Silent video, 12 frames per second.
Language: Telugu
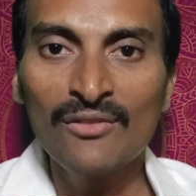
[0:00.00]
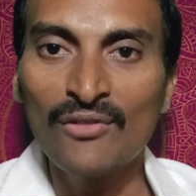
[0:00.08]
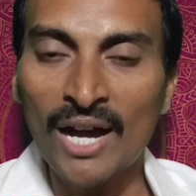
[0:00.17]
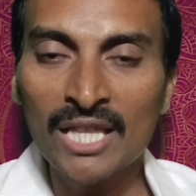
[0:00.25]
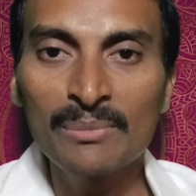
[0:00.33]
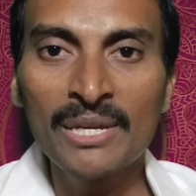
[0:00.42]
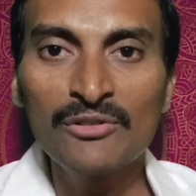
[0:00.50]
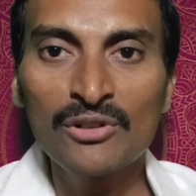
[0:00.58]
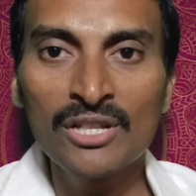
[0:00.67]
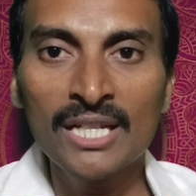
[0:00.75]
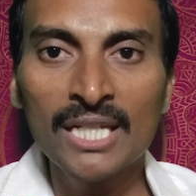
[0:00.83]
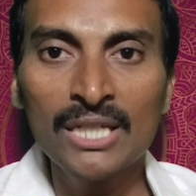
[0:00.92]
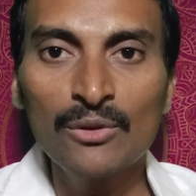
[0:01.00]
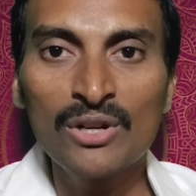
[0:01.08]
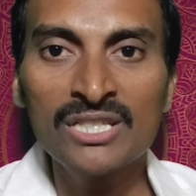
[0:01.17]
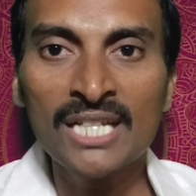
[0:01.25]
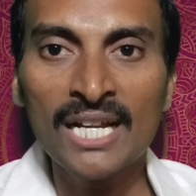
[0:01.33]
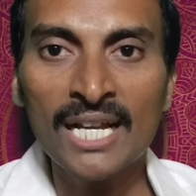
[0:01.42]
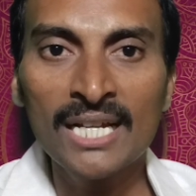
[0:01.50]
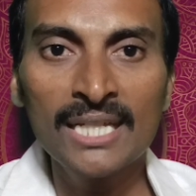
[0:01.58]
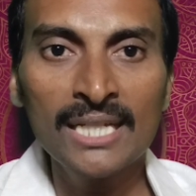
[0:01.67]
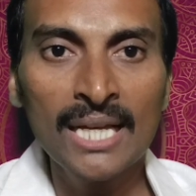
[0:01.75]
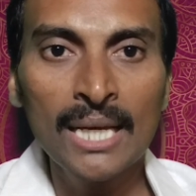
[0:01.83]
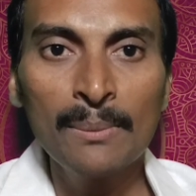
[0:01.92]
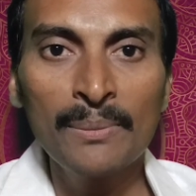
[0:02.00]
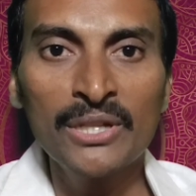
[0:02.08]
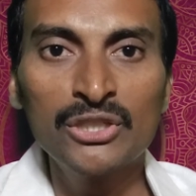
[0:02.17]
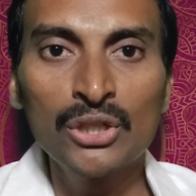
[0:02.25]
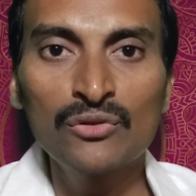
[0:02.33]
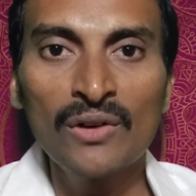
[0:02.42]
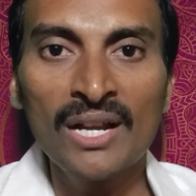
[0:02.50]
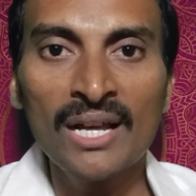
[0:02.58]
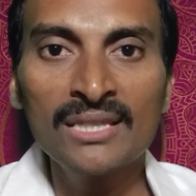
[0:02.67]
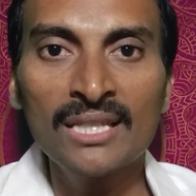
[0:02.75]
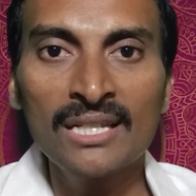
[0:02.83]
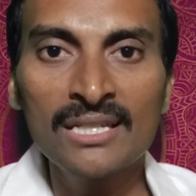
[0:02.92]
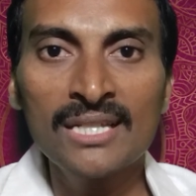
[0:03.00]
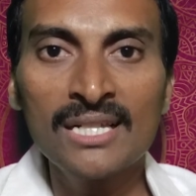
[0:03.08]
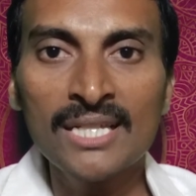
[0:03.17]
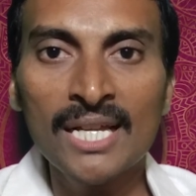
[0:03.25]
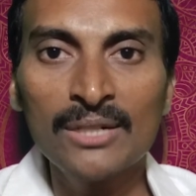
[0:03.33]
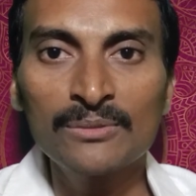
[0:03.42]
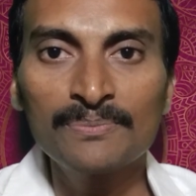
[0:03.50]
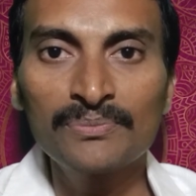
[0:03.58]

వాదమే ఉండదని ఒక చక్కని పద్యం ద్వారా తెలియజేశారు